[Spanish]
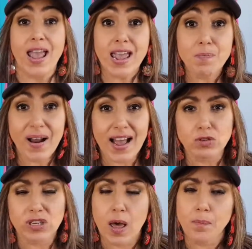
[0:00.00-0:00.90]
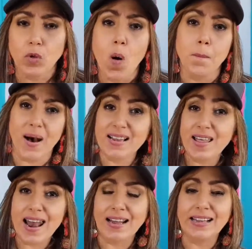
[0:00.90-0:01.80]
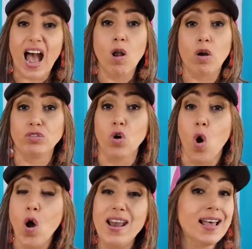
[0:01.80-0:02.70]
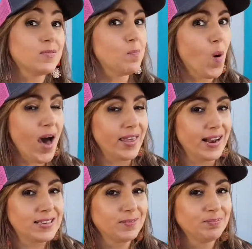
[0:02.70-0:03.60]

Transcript: y para eso se adaptó más adelante a lo que son hoy las mojaderas.